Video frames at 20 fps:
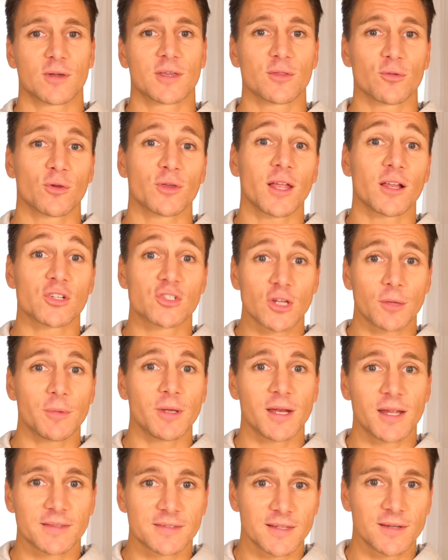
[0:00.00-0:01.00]
Moi qui ne regarde
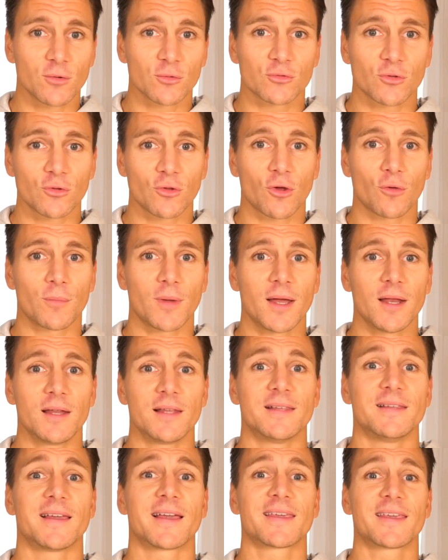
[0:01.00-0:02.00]
jamais la télé en temps
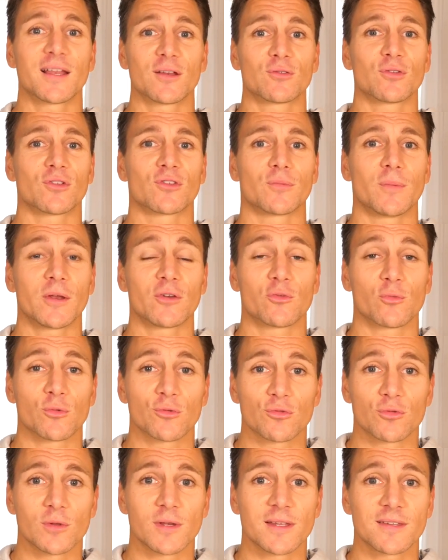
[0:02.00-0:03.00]
normal, il y a quelques semaines, je
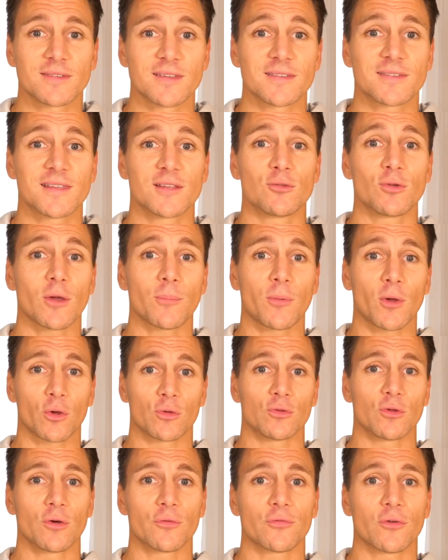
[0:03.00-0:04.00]
me suis laissé séduire
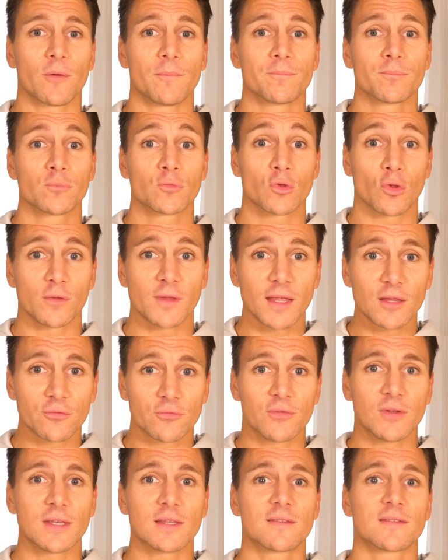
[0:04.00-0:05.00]
par une offre de
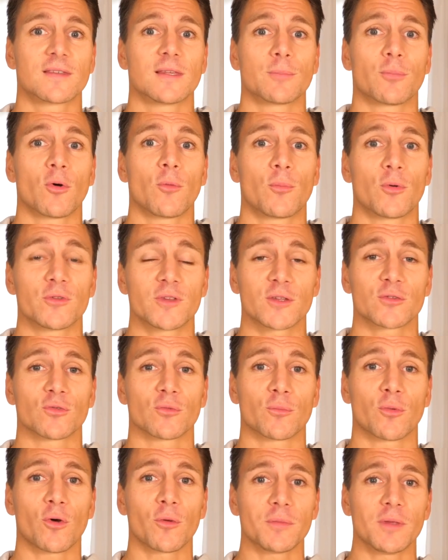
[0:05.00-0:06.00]
Netflix qui proposait
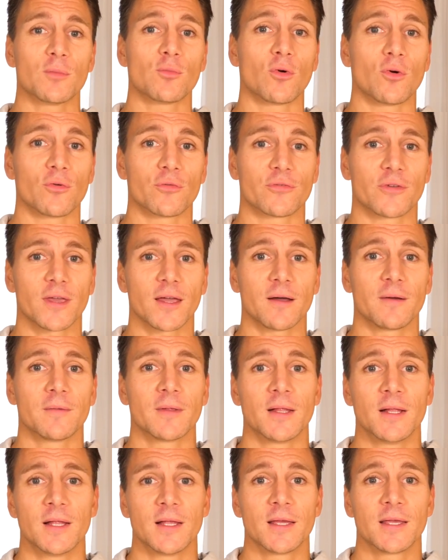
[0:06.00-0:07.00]
son premier mois offert.
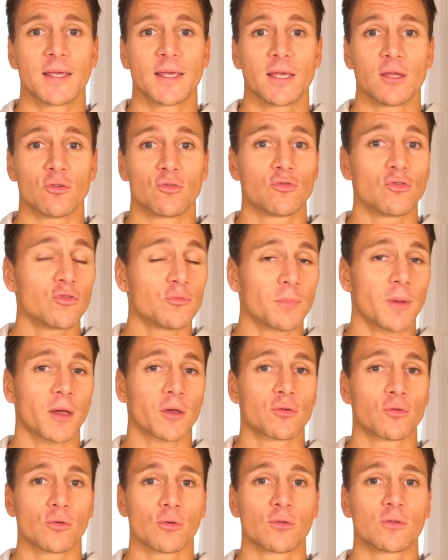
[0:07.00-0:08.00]
Et juste
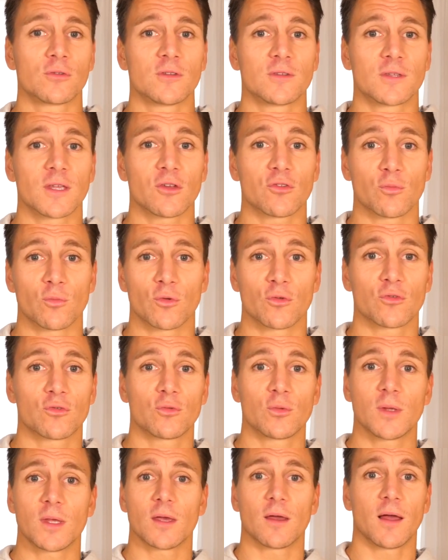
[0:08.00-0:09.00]
par curiosité, je me
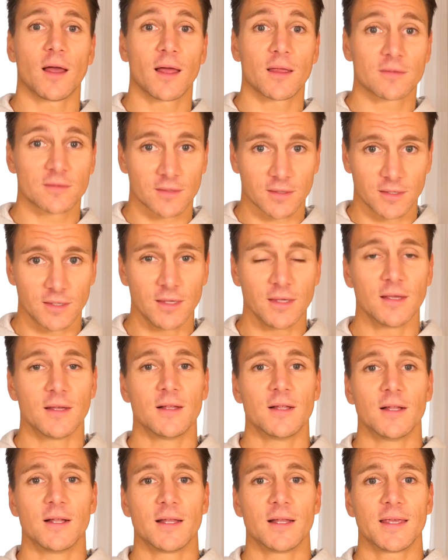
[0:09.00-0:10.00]
suis inscrit.
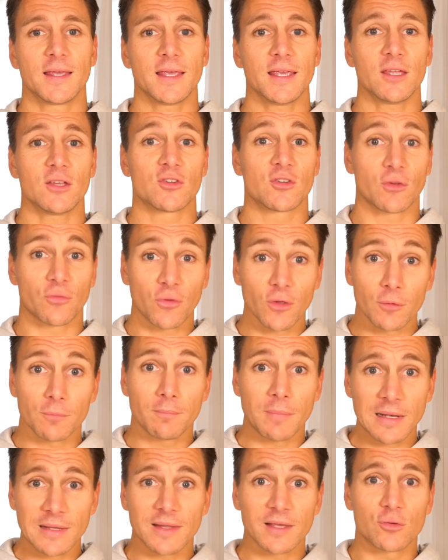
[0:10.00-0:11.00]
Et j'ai fait
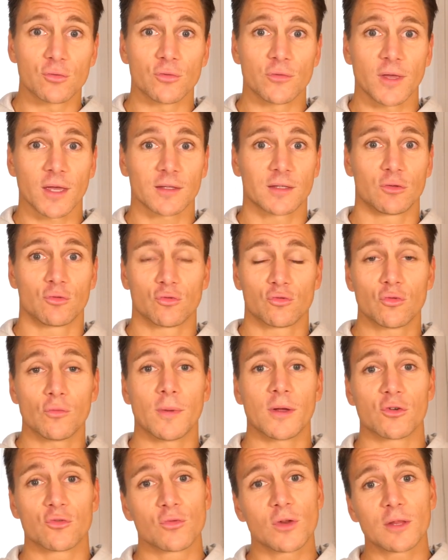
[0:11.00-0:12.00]
une belle découverte et du coup
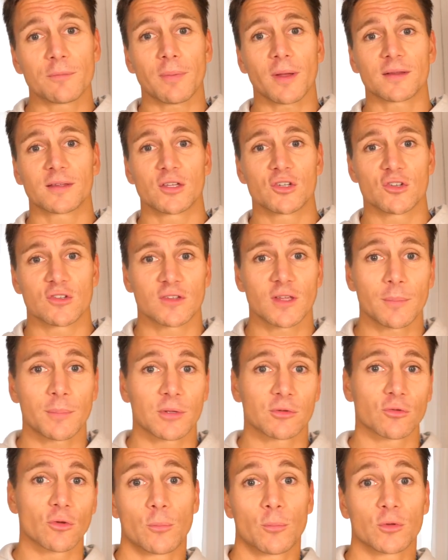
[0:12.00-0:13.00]
bah, je voulais te partager ça
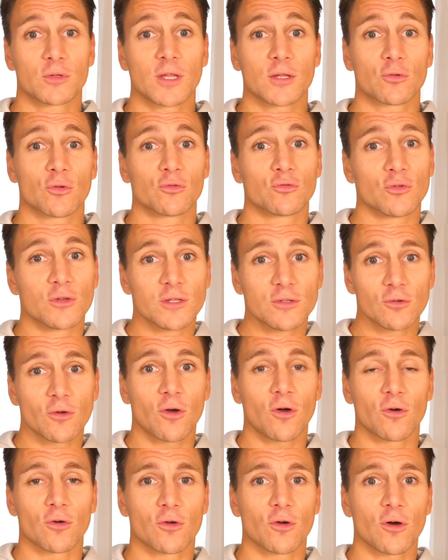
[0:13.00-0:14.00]
parce que peut-être que tu
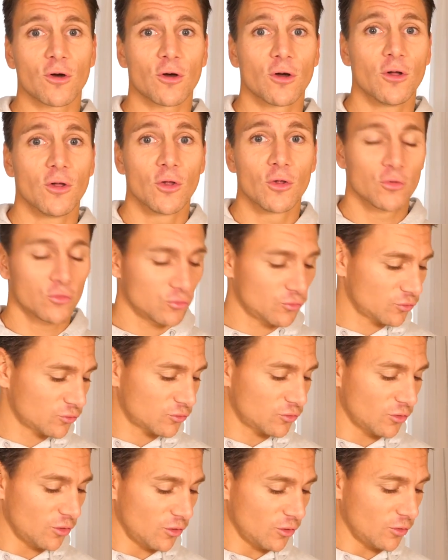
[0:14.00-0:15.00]
l'ignores encore.
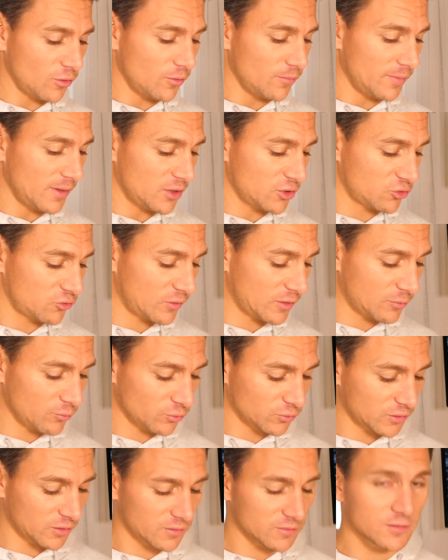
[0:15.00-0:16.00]
Donc euh, bah, je vais te
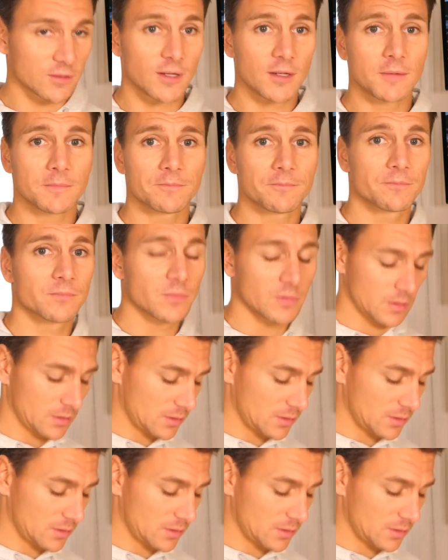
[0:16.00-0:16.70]
montrer ça.